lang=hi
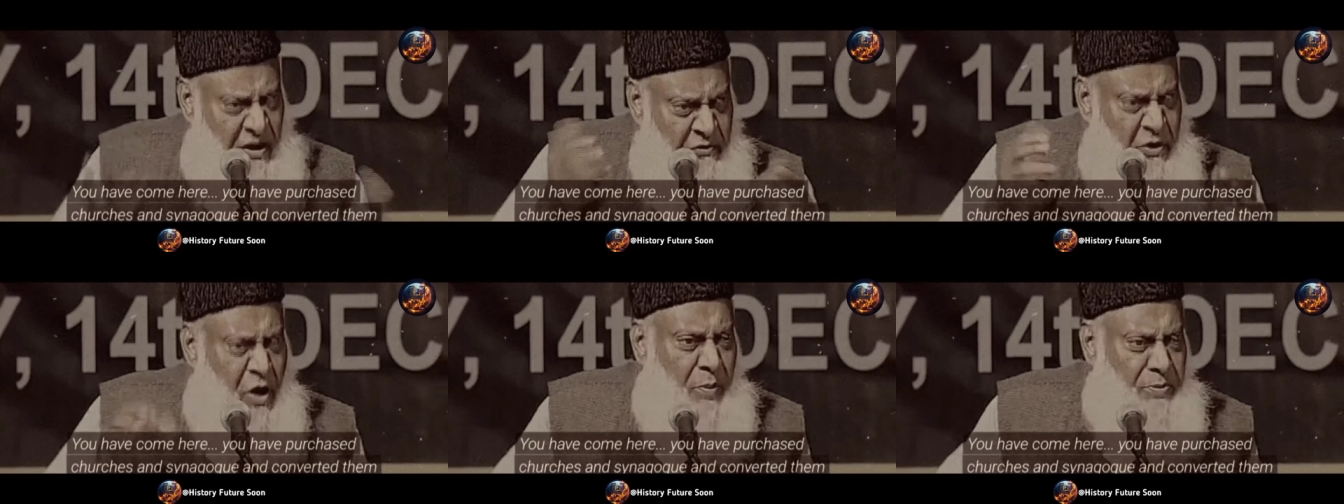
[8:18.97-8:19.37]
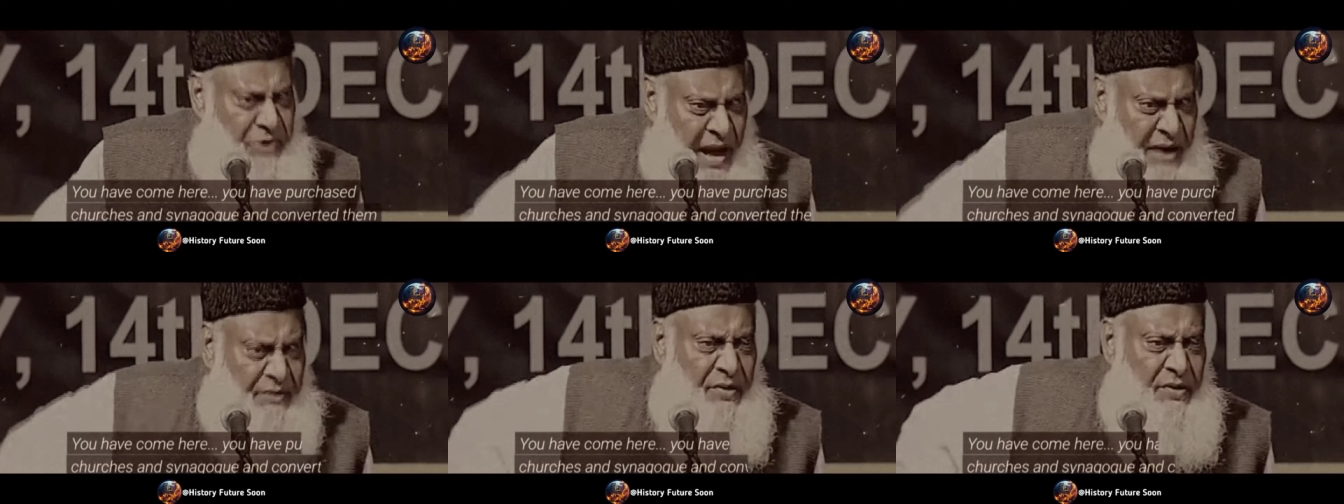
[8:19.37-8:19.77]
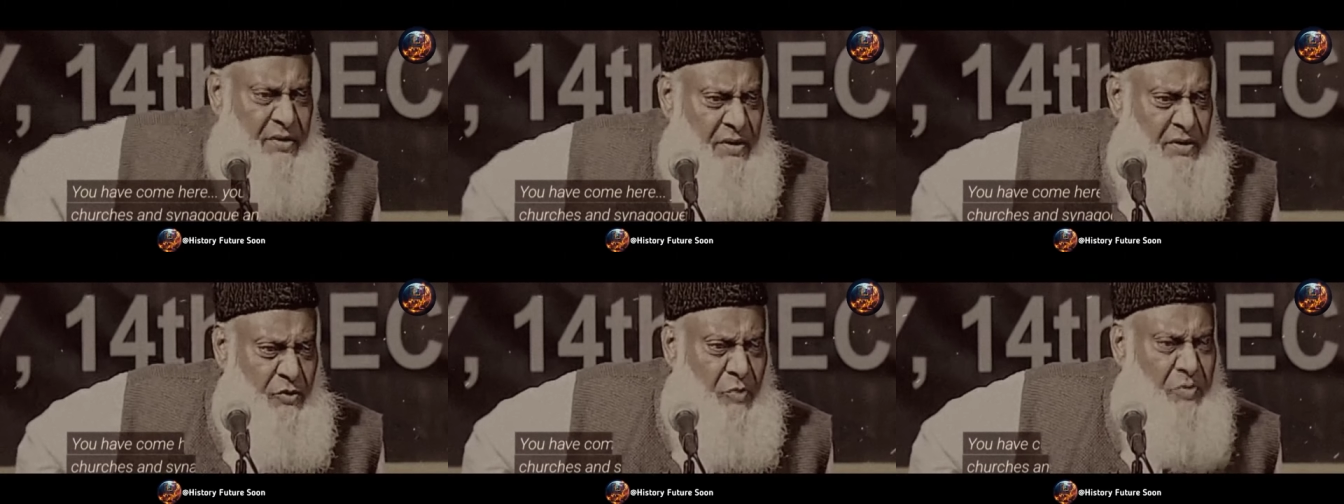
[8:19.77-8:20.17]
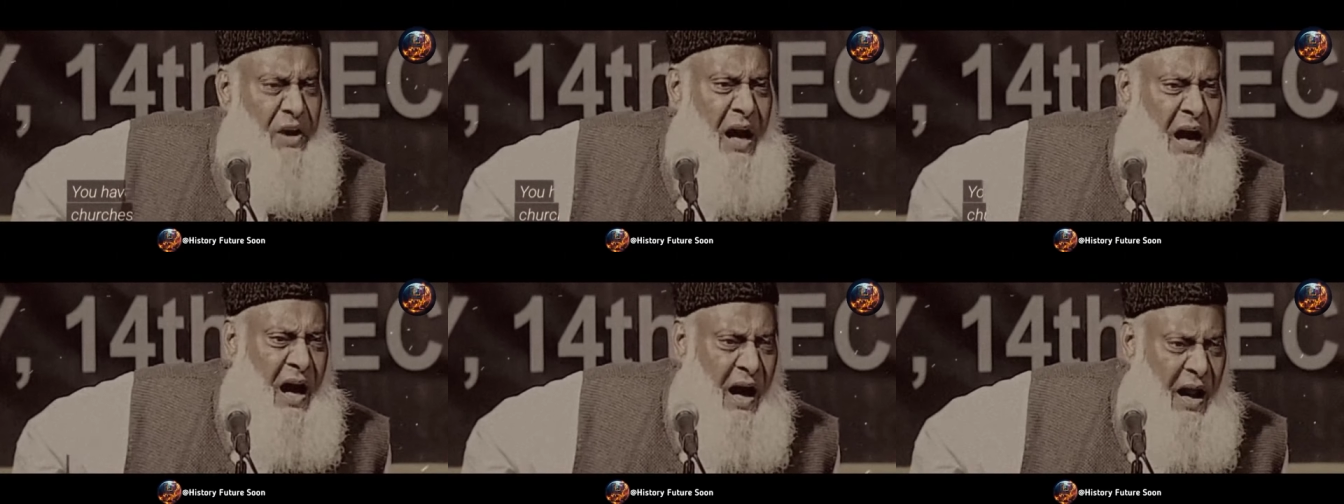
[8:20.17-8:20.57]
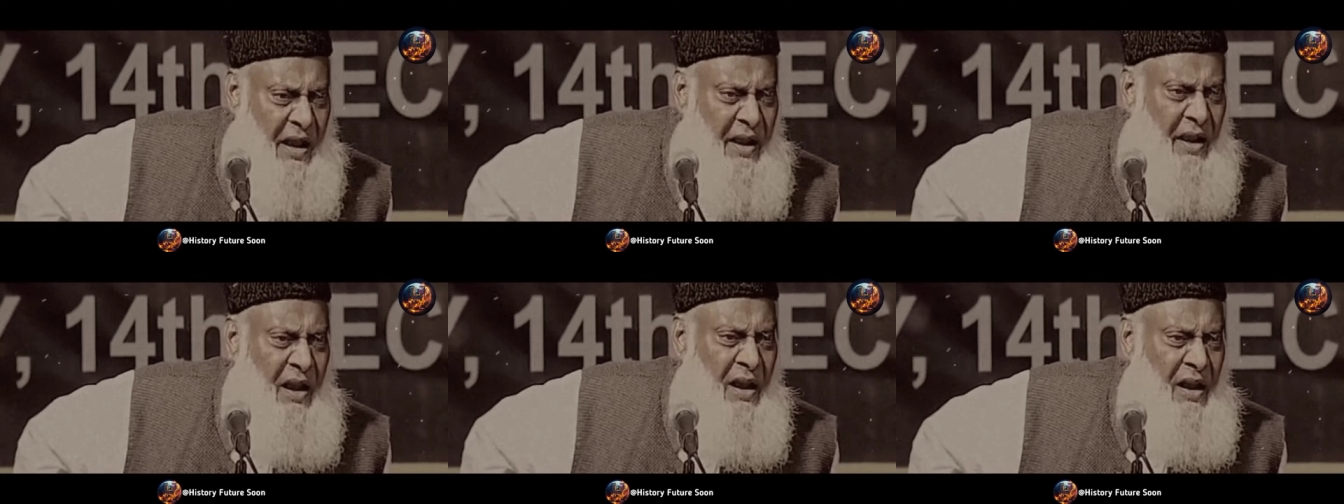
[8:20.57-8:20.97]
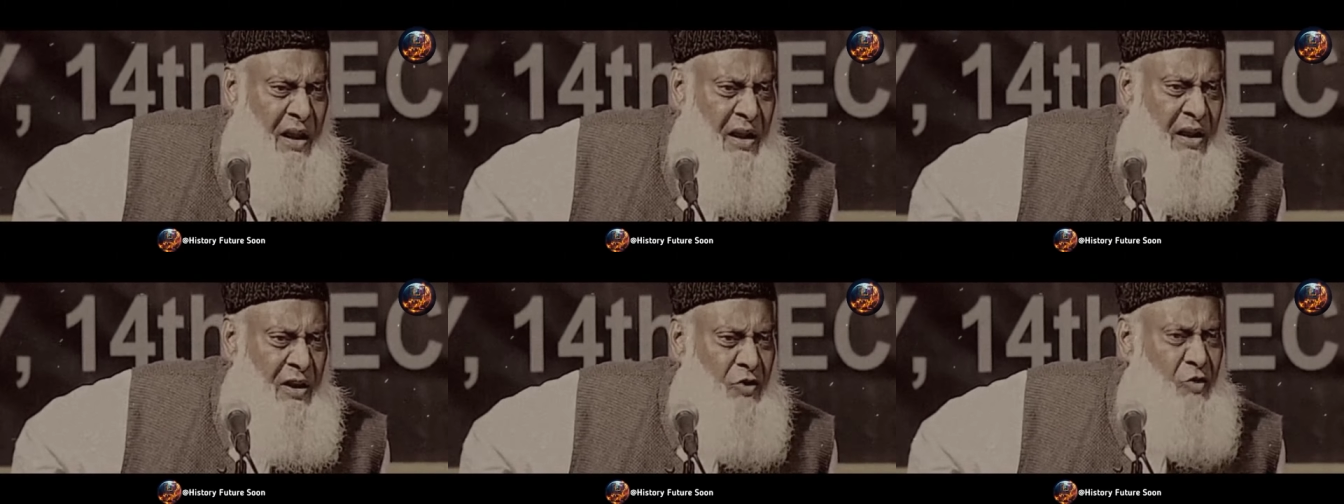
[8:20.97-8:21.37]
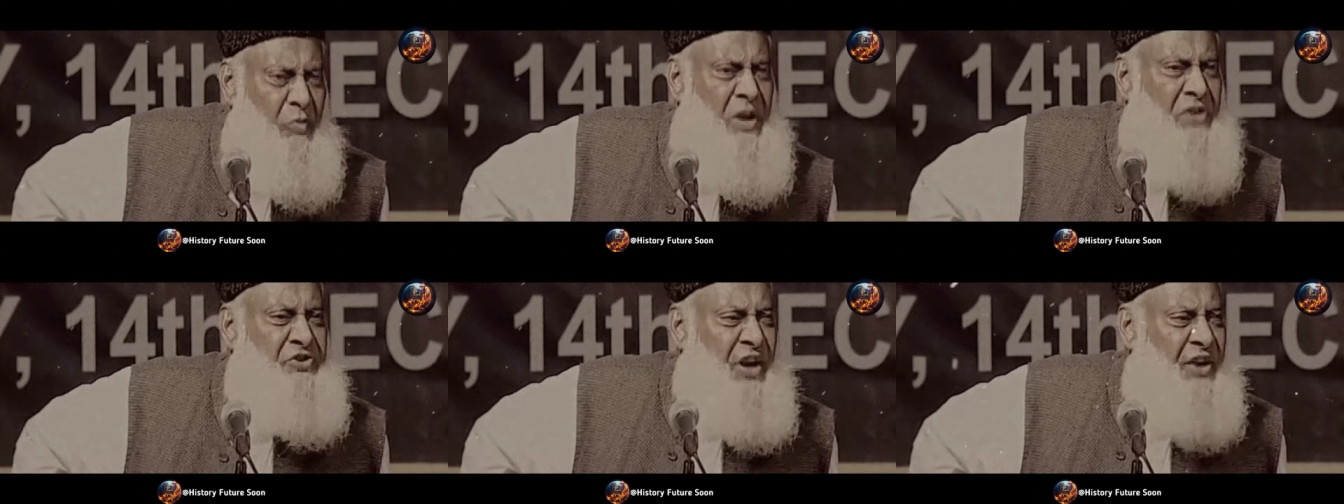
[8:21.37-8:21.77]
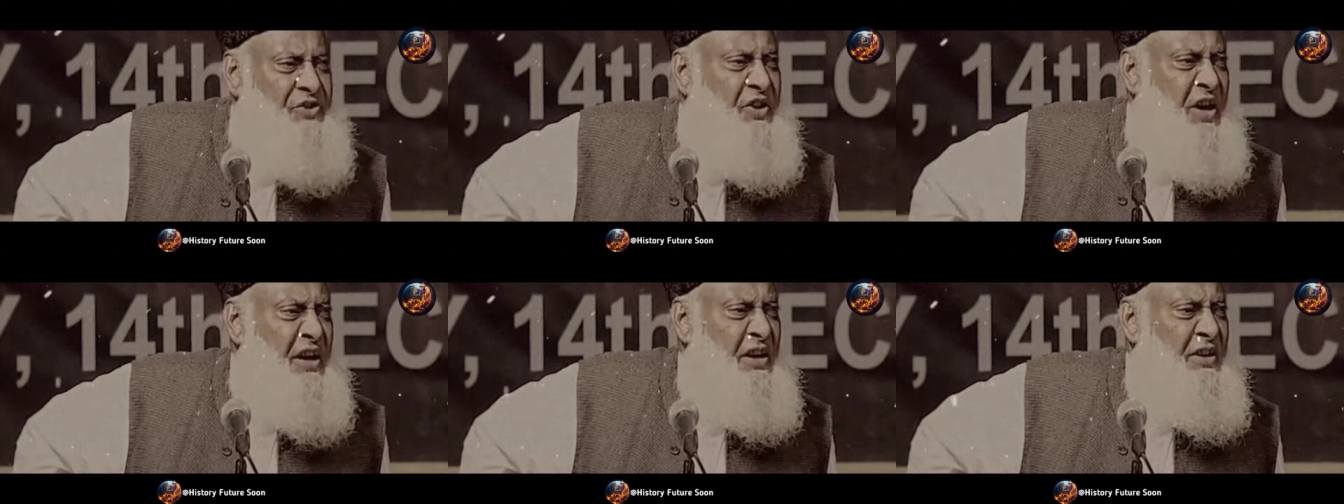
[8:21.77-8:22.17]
डिड वी ऑब्जेक्ट तुम यहां आए तुमने चर्च